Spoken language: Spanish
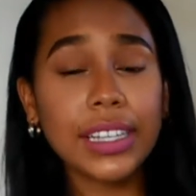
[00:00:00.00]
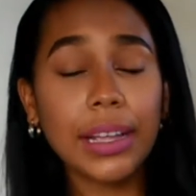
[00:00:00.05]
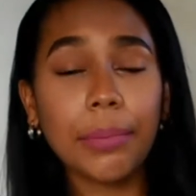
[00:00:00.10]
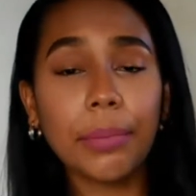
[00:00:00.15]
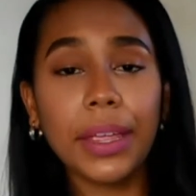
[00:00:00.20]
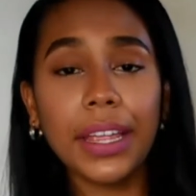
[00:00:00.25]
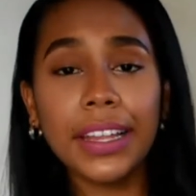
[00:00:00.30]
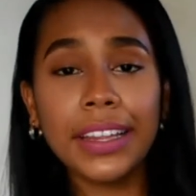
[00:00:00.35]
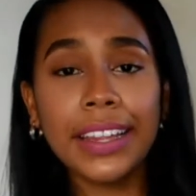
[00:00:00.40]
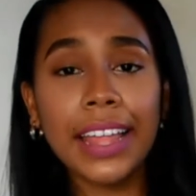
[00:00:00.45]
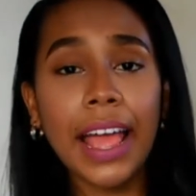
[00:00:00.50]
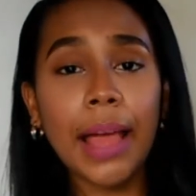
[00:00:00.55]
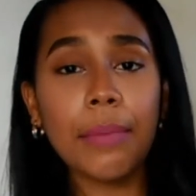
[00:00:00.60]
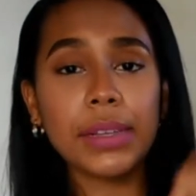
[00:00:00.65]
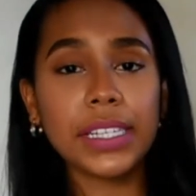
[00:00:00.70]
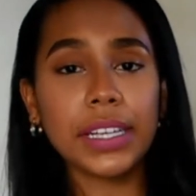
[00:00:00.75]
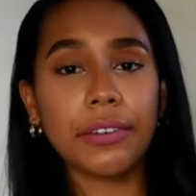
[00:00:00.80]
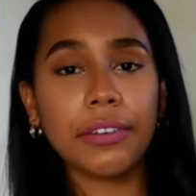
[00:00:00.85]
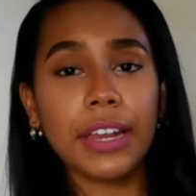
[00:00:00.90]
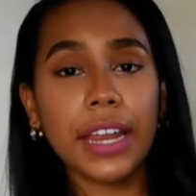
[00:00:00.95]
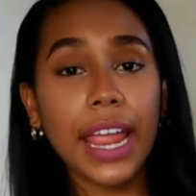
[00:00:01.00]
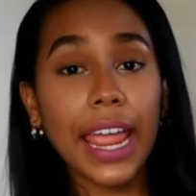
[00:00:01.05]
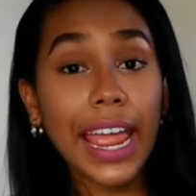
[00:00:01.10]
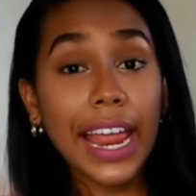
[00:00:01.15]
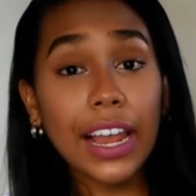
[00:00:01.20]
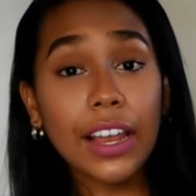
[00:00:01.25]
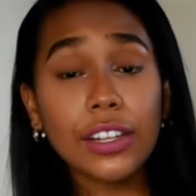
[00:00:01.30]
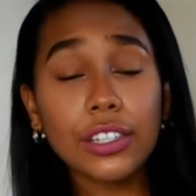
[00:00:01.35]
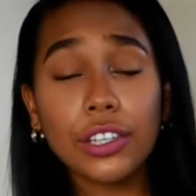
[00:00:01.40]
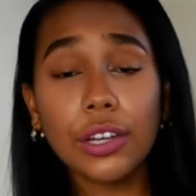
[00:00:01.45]
También déjame saber
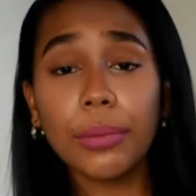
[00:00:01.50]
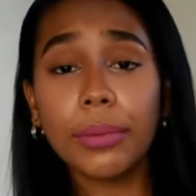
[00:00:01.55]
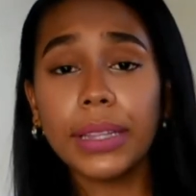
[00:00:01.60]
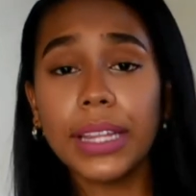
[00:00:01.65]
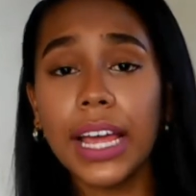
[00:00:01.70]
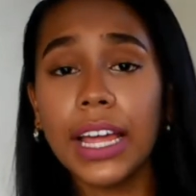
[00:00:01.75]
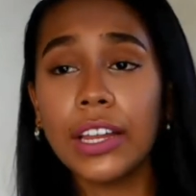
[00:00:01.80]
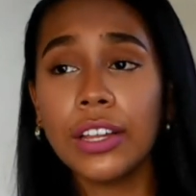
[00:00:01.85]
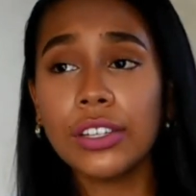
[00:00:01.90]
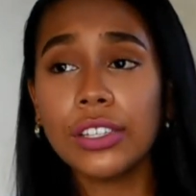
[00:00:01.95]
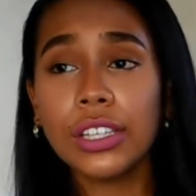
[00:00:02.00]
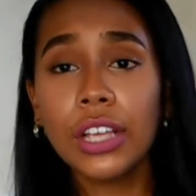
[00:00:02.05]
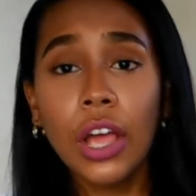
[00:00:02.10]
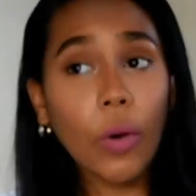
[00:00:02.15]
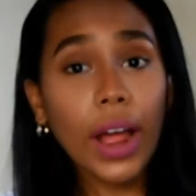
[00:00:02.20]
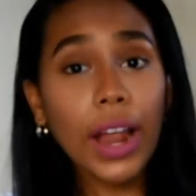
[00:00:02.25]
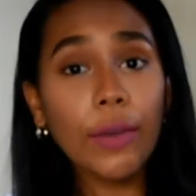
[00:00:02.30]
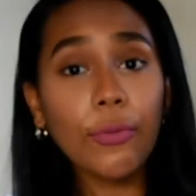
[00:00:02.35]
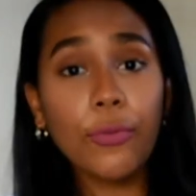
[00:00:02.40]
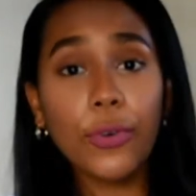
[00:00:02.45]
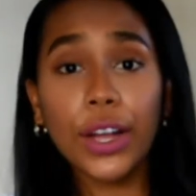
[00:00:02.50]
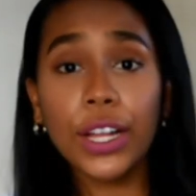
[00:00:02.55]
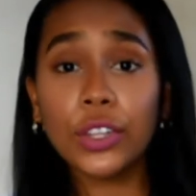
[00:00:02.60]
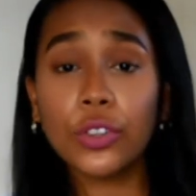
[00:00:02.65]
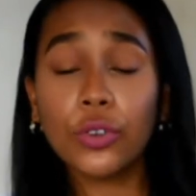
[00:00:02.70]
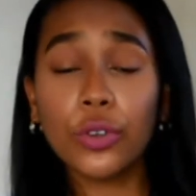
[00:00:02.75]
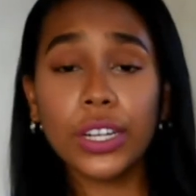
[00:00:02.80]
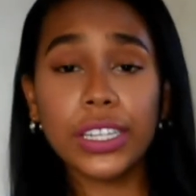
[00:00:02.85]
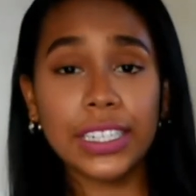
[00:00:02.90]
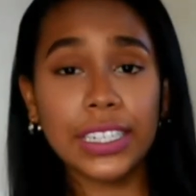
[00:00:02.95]
en los comentarios cuál fue
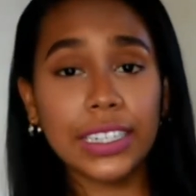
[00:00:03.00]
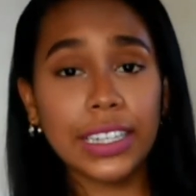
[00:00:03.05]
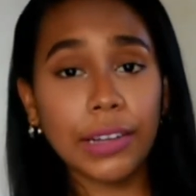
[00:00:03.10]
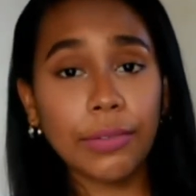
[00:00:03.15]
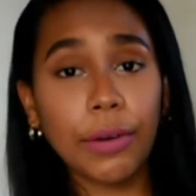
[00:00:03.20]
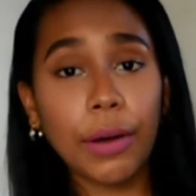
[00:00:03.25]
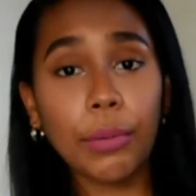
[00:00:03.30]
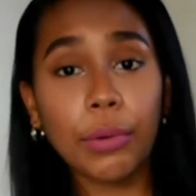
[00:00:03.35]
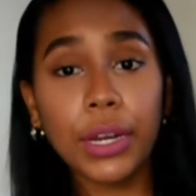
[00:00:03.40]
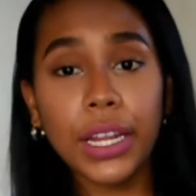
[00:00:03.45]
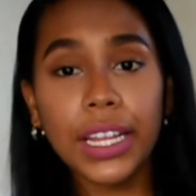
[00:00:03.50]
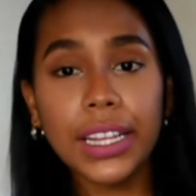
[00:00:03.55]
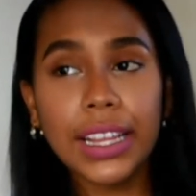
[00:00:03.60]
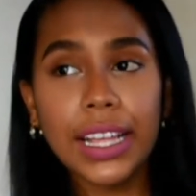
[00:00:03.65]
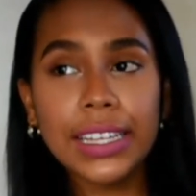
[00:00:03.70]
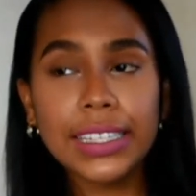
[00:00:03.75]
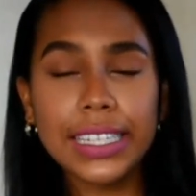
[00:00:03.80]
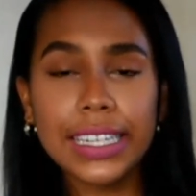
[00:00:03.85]
tu receta favorita.